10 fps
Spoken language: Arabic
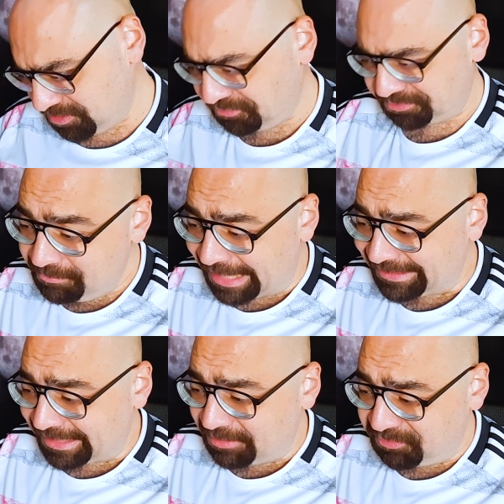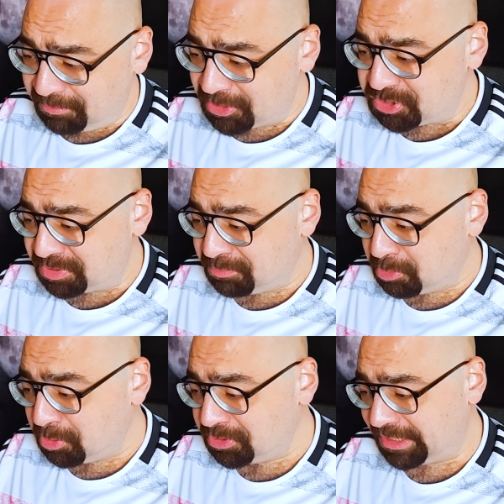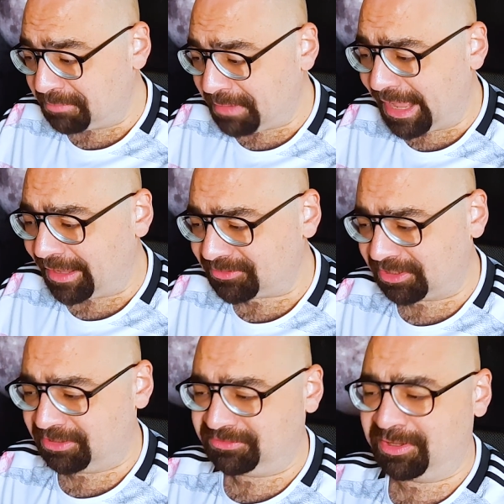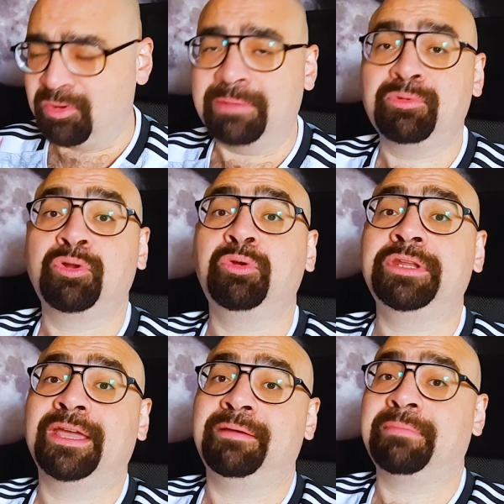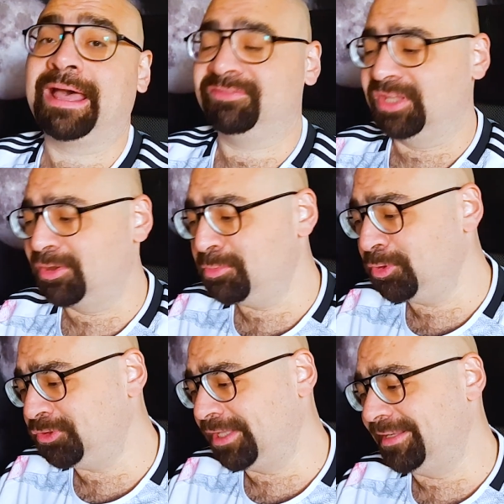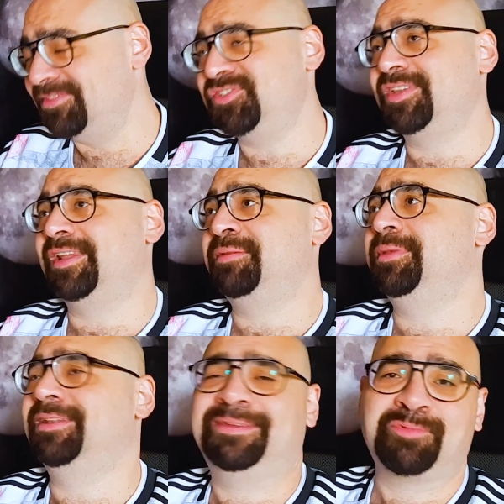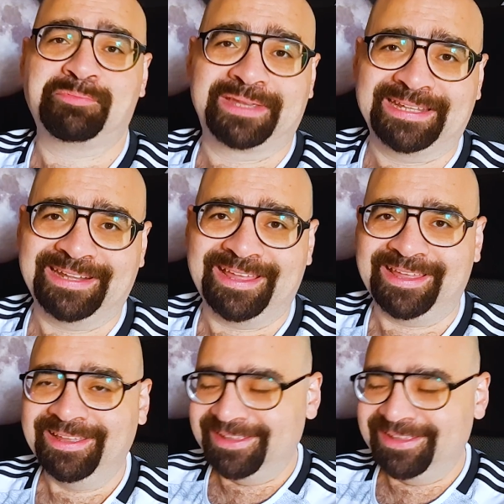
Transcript: 1-0 بعد كده في ماتش بولونيا مع اتلانتا وبولونيا مع تياجو موتا لسه الاماني ممكنه